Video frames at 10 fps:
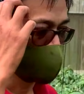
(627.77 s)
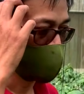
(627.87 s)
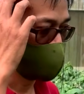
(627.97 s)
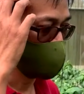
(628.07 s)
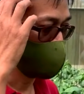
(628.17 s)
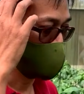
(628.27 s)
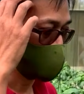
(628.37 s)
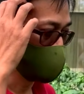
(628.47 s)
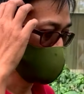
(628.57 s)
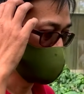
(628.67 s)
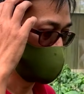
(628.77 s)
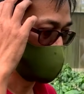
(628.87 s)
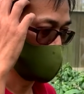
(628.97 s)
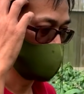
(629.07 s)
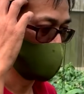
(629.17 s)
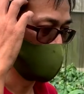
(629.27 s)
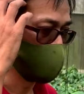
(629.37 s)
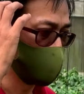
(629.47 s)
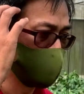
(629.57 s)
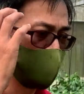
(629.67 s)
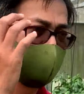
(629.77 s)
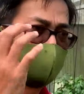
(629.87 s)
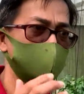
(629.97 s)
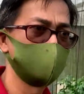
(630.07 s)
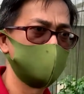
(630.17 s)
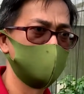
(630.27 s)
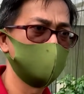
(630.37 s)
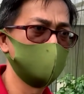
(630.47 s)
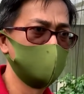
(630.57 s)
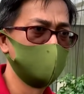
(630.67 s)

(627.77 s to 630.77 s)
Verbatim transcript: for fruit production is around 1.5 to 2 kilo